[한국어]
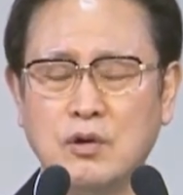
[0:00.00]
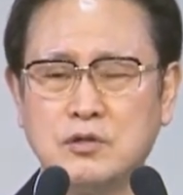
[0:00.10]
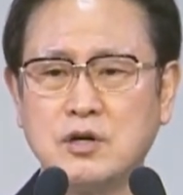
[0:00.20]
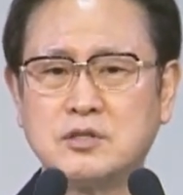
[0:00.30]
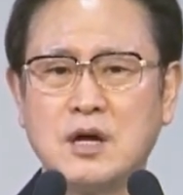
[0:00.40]

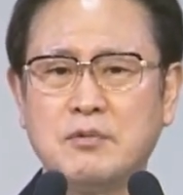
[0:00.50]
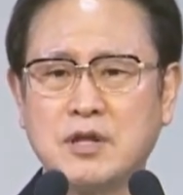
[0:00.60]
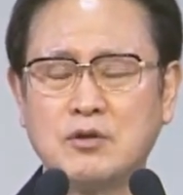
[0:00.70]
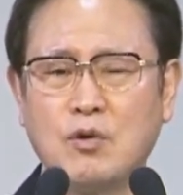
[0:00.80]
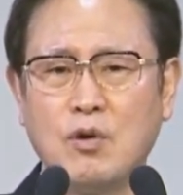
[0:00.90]

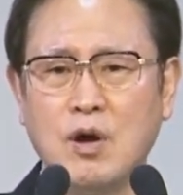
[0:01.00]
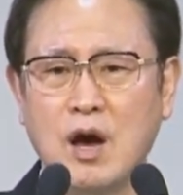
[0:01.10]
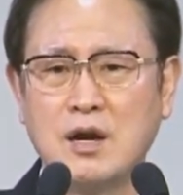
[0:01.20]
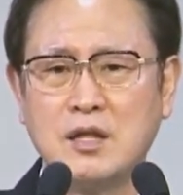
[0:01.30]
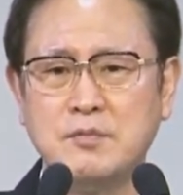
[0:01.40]
적자보다도
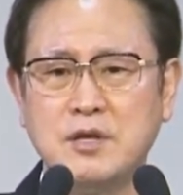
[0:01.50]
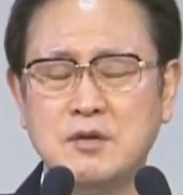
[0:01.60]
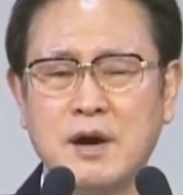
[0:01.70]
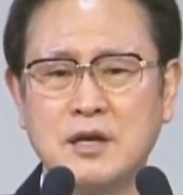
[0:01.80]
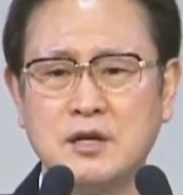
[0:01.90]
하나님
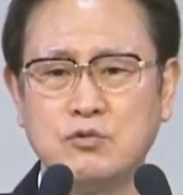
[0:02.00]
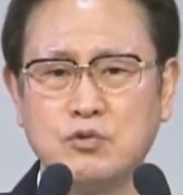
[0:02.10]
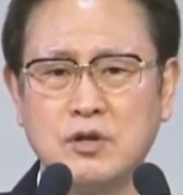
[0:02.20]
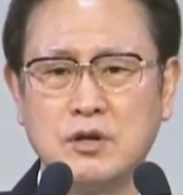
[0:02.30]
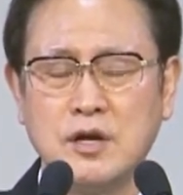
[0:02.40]
이방인인
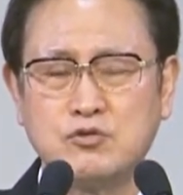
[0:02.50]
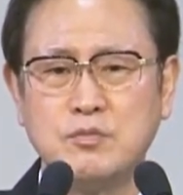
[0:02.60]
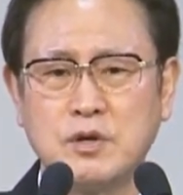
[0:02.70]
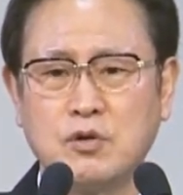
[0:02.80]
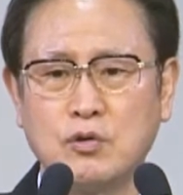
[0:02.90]
우리를 예수
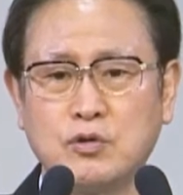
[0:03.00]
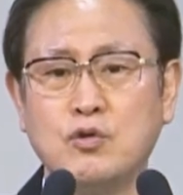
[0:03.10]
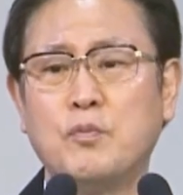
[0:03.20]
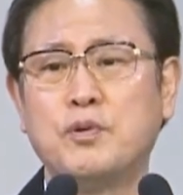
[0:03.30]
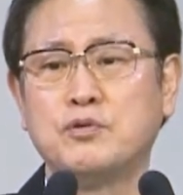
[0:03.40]
믿고 더
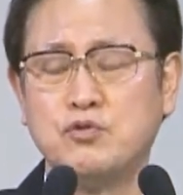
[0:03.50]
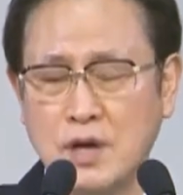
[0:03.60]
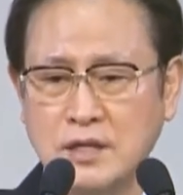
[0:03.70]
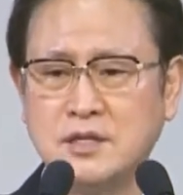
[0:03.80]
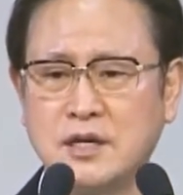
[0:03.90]
높은
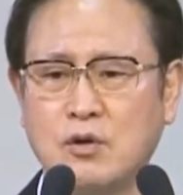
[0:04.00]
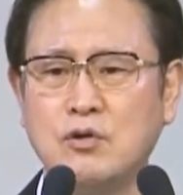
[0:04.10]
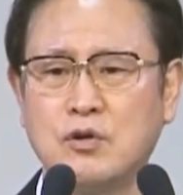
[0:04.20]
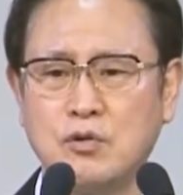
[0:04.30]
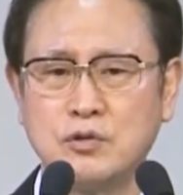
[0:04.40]
귀한 자리에
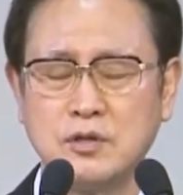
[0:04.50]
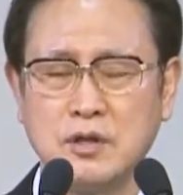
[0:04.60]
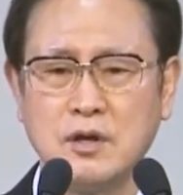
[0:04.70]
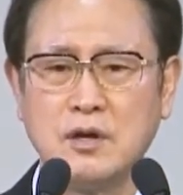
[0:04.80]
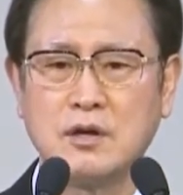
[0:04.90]
올려놓으신
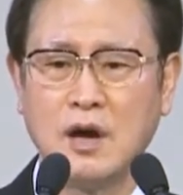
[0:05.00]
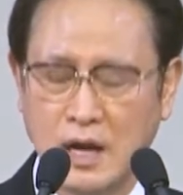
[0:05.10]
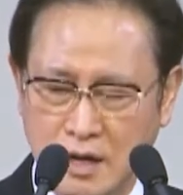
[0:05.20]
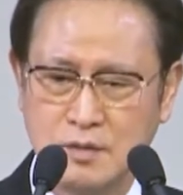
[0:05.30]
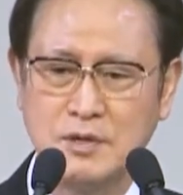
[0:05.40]
그
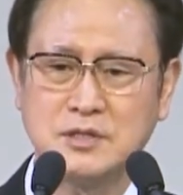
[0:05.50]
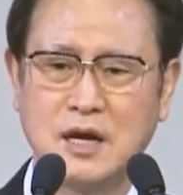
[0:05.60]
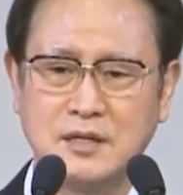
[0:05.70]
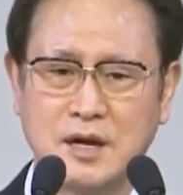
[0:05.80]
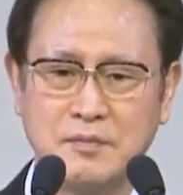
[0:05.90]
하나님을
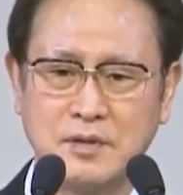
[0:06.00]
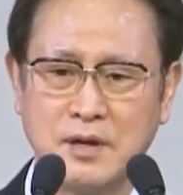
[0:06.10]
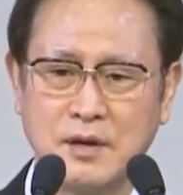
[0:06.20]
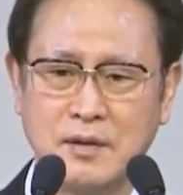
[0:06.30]
찬양합니다.